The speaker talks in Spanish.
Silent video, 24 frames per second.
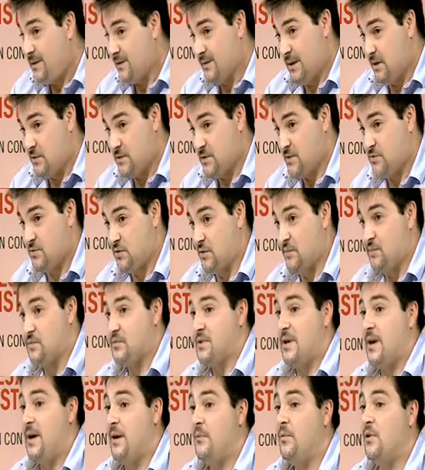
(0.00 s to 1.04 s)
de, los
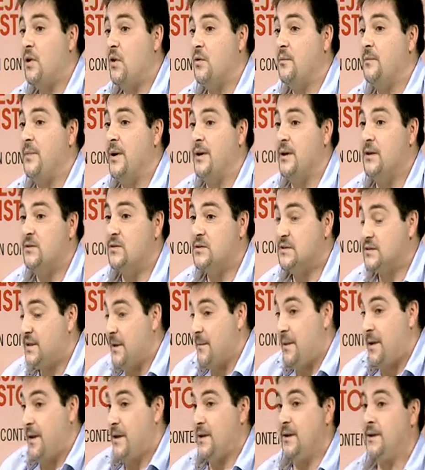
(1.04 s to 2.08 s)
astrónomos de la época, compañeros que
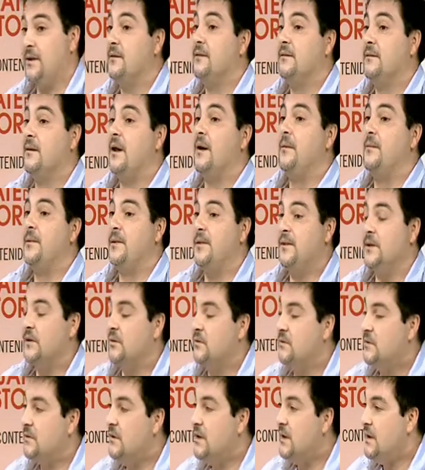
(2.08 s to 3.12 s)
estaban allí ah. realmente,
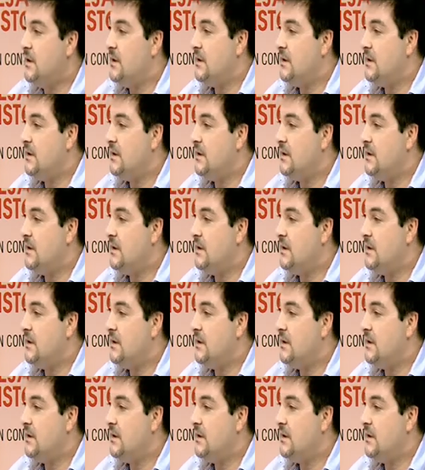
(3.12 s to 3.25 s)
¿no?